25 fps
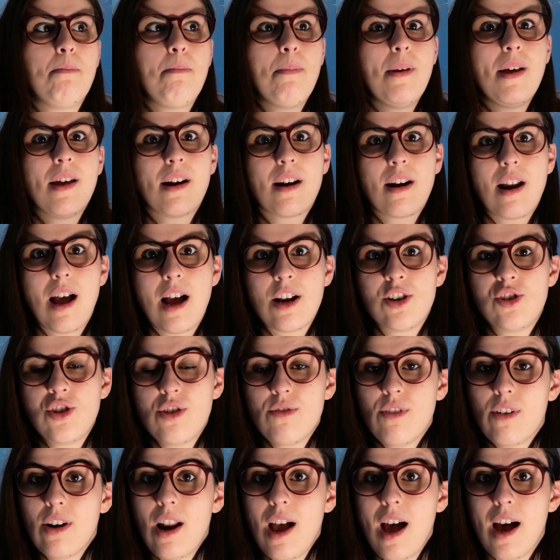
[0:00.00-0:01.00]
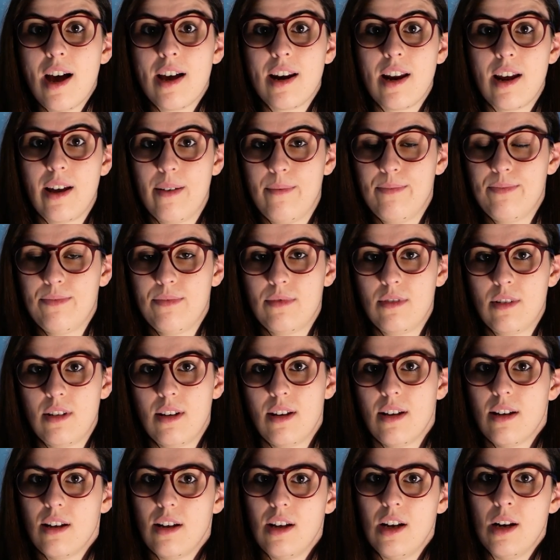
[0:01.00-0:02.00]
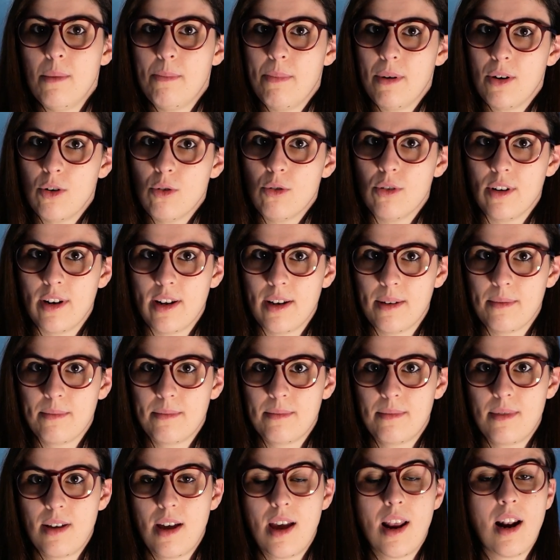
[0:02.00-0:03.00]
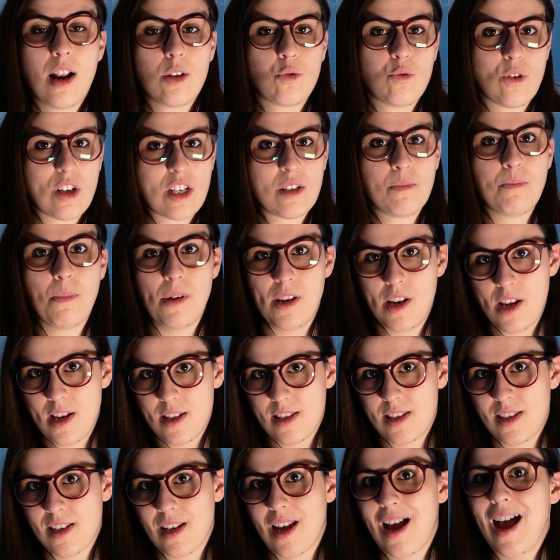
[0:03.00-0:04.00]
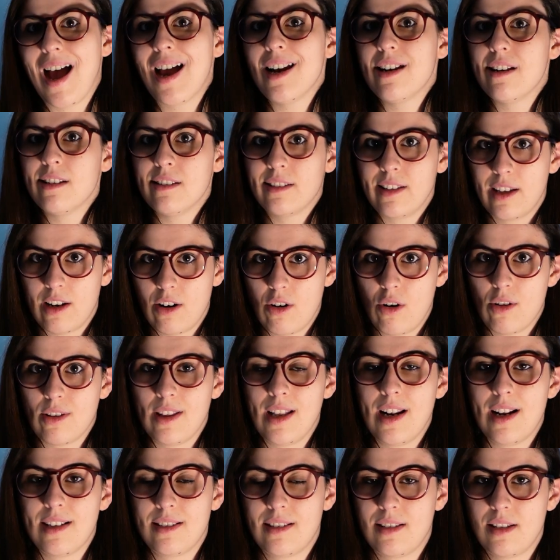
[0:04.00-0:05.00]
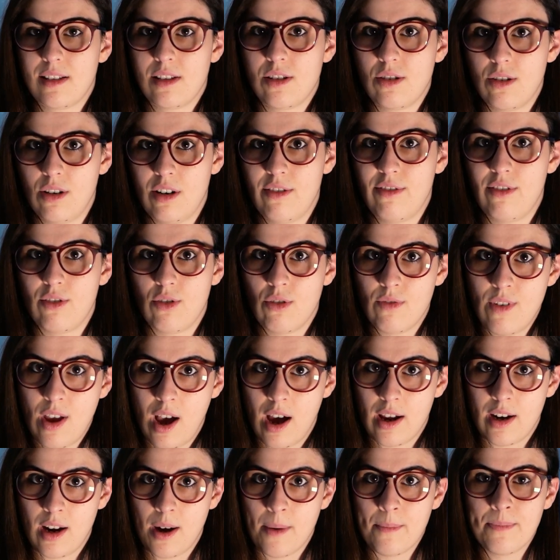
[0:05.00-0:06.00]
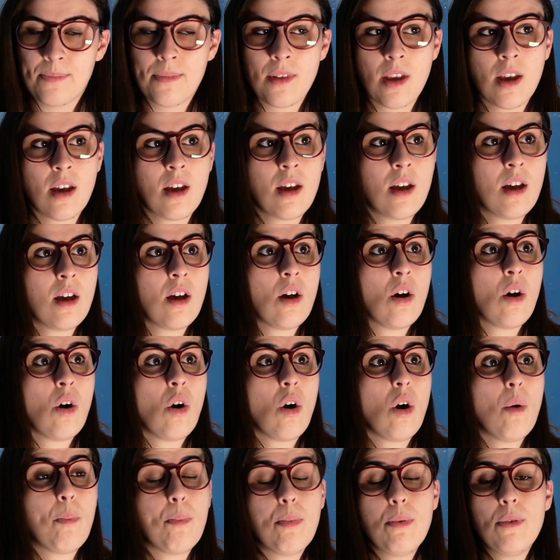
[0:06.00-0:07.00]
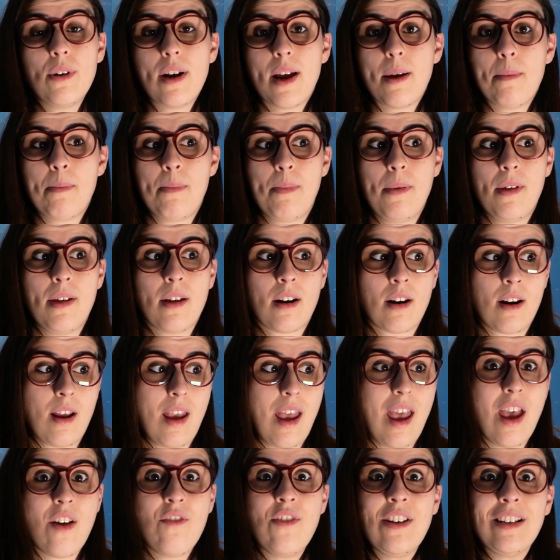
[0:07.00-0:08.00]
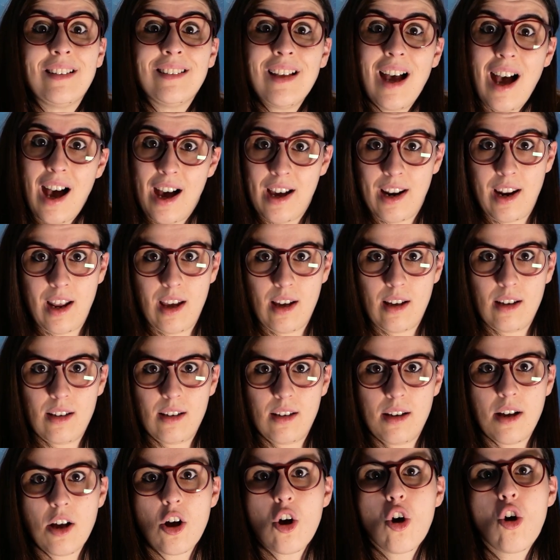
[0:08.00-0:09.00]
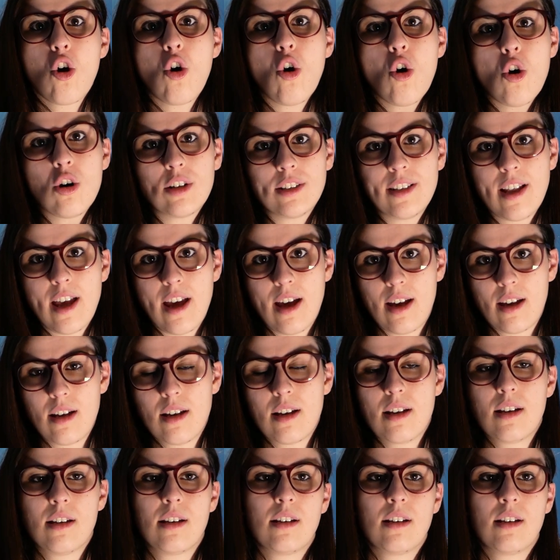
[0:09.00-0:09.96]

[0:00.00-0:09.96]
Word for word: per agevolare il pedone e la sua esperienza all'interno della stazione ferroviaria, oppure per evitare code